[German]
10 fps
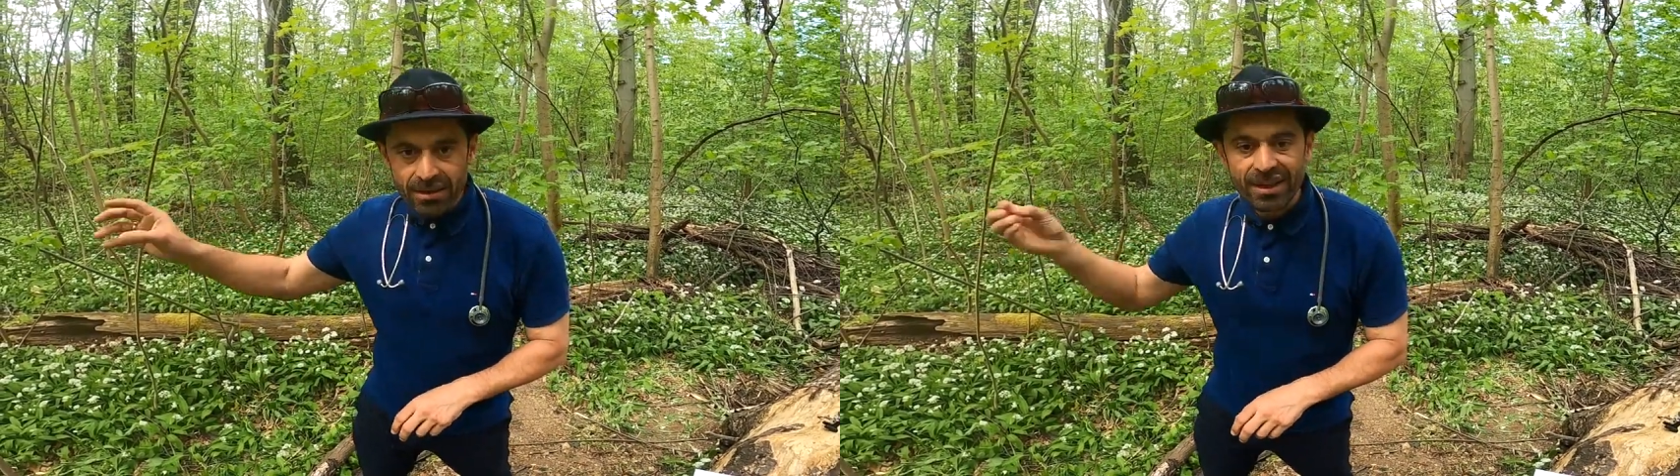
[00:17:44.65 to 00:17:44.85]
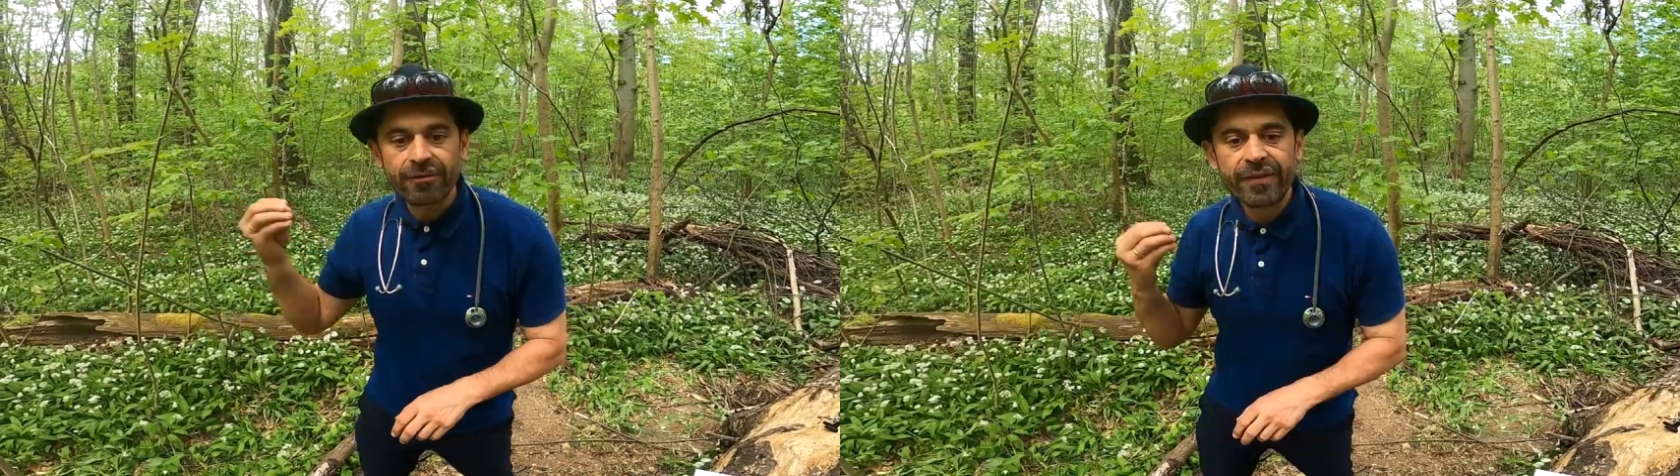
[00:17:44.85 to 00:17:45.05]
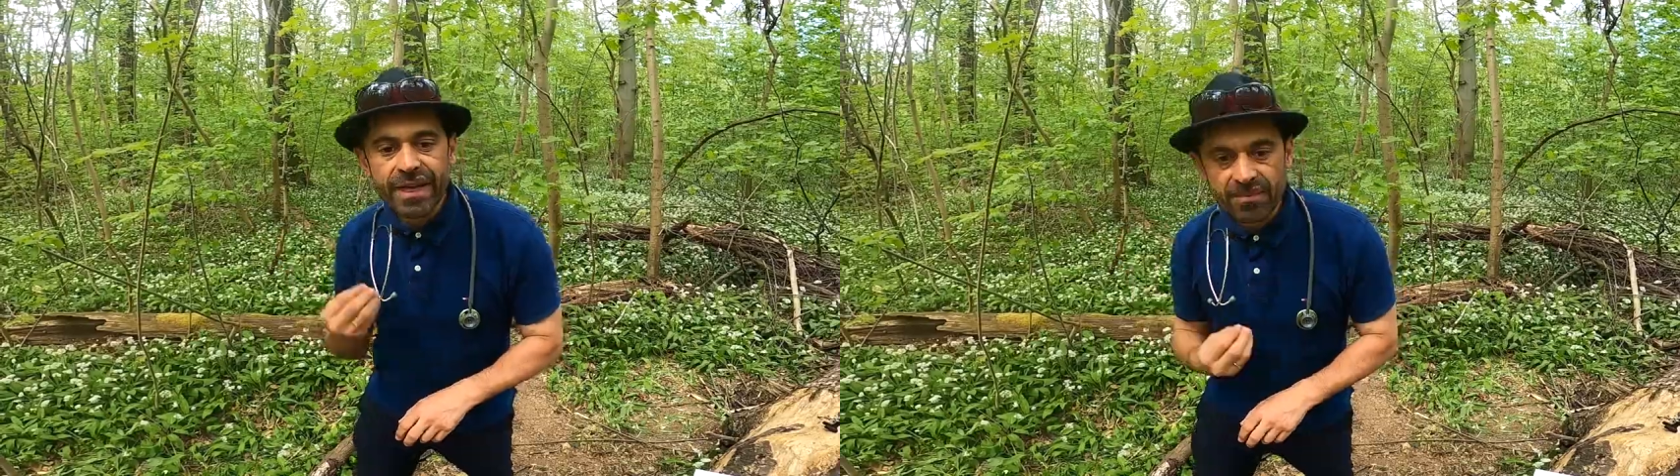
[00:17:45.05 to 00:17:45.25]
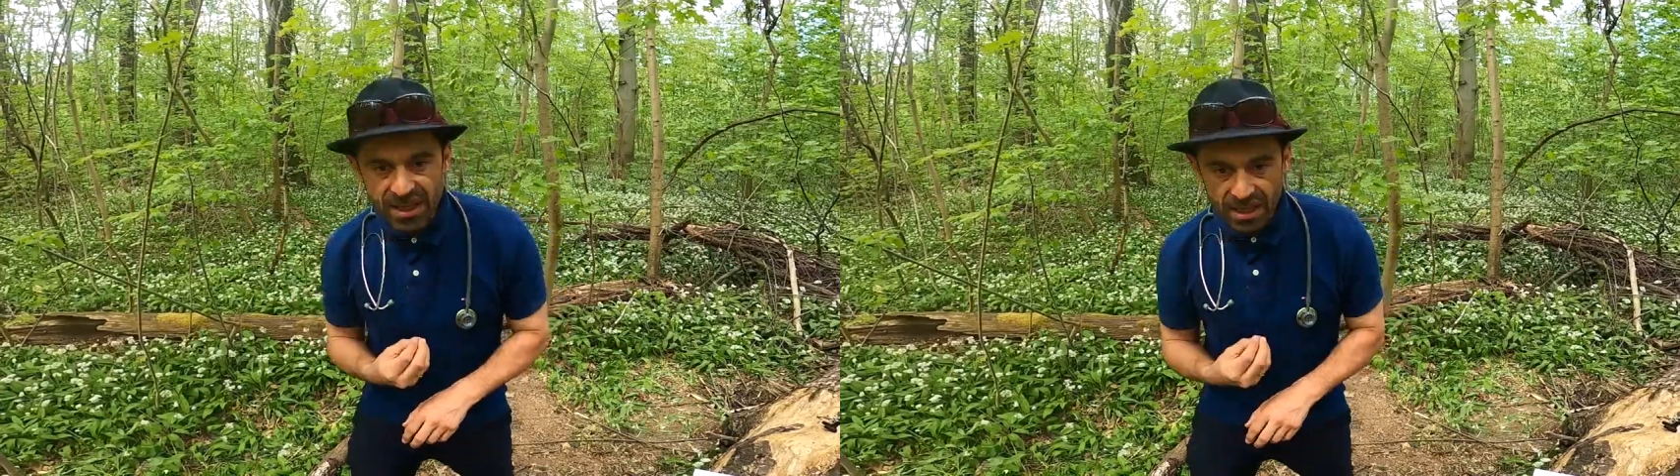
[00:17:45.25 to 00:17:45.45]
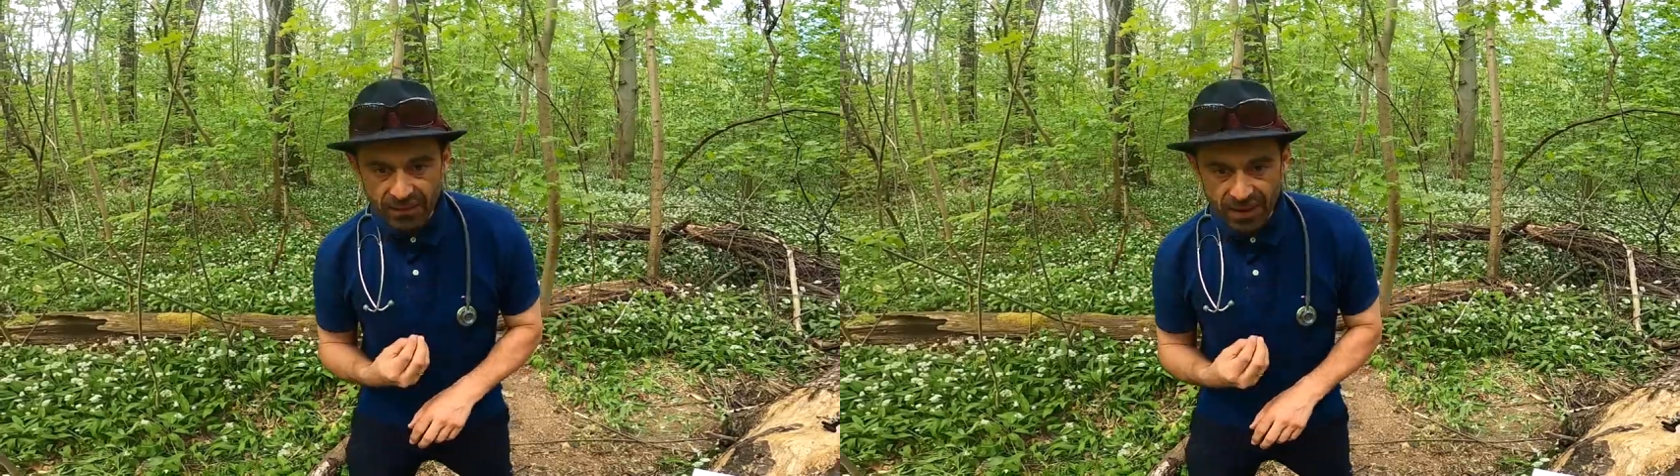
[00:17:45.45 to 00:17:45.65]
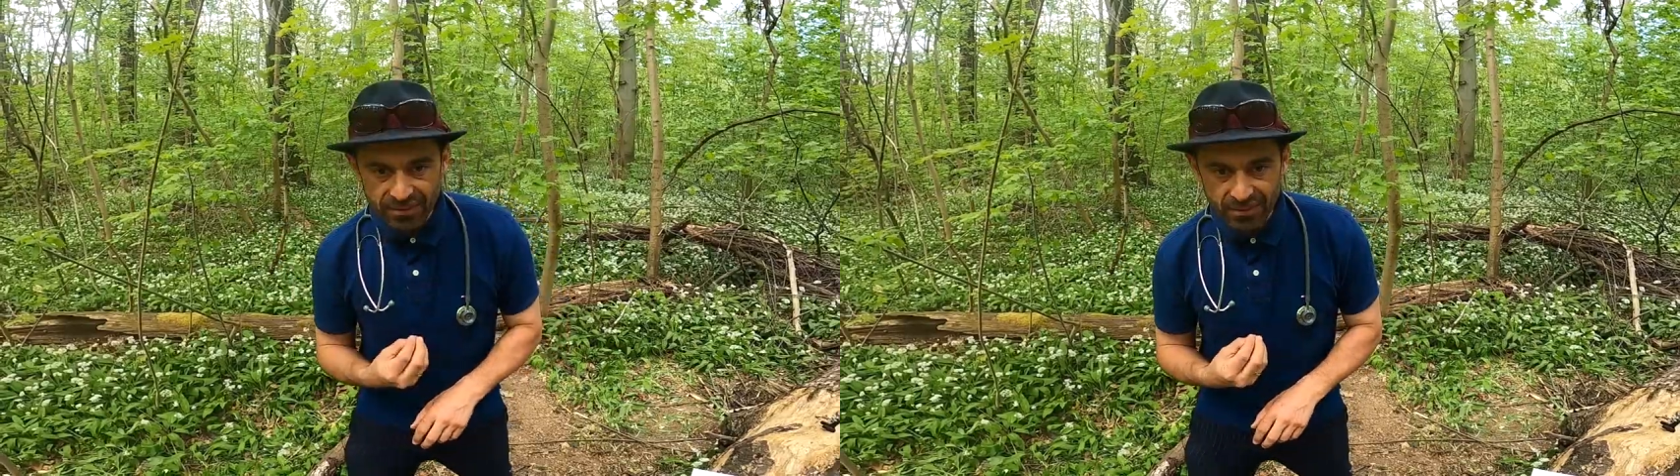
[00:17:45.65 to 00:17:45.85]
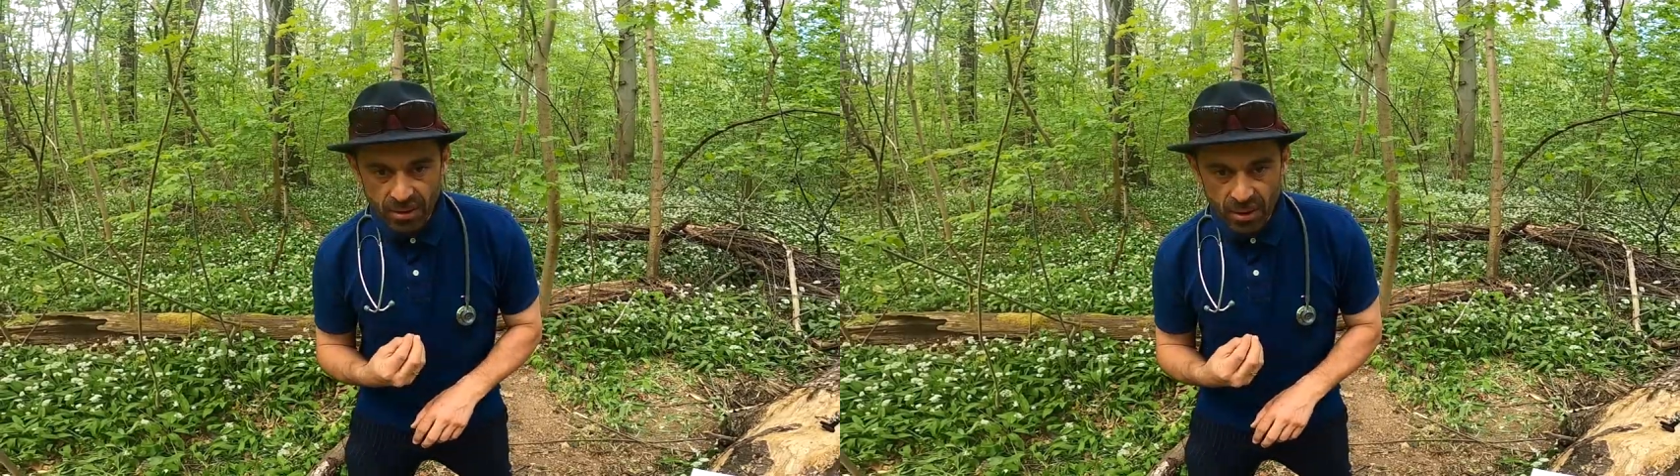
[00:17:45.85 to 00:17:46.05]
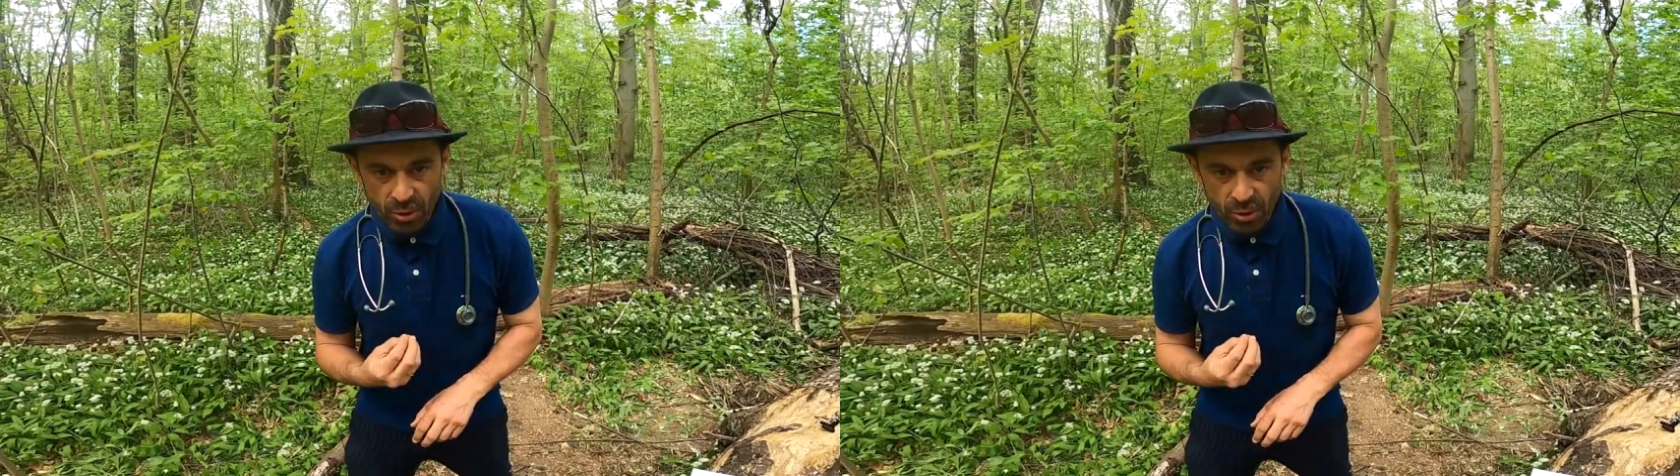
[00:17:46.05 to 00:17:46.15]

da fehlt mir etwas.